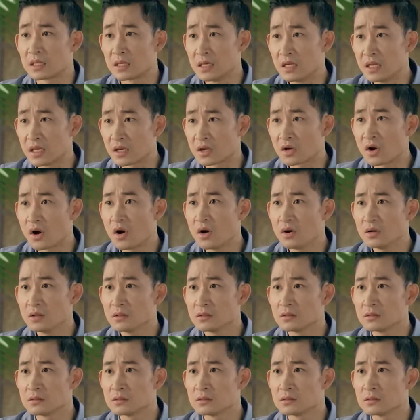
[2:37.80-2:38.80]
Anh nghĩ là
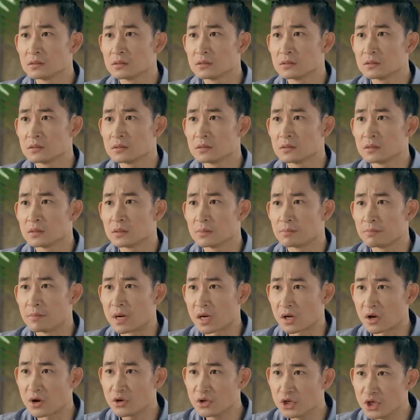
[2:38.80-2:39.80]
có
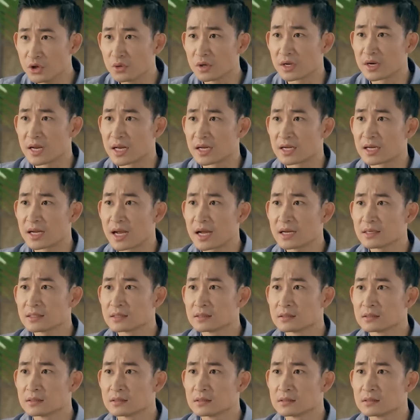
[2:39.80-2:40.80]
Mà có nhiều là đằng khác